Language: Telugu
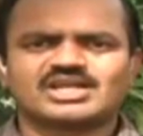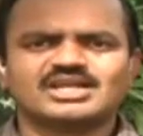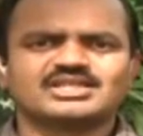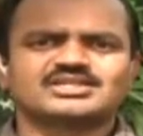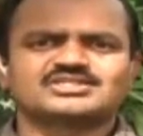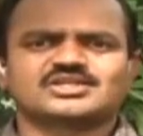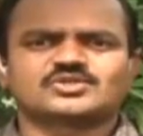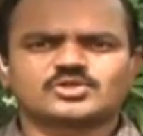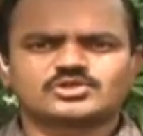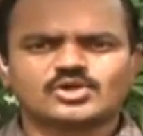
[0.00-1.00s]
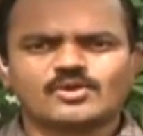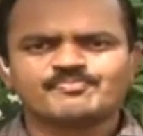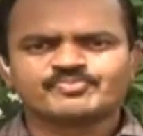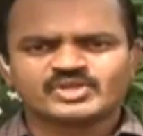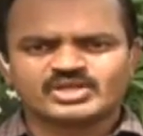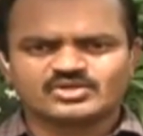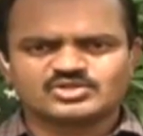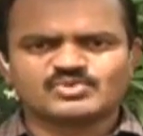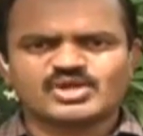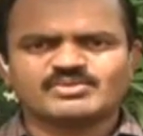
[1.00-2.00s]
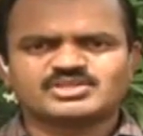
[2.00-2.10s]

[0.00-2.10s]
లేదంటే షరతులతో ఈరోజు ముఖ్యమంత్రి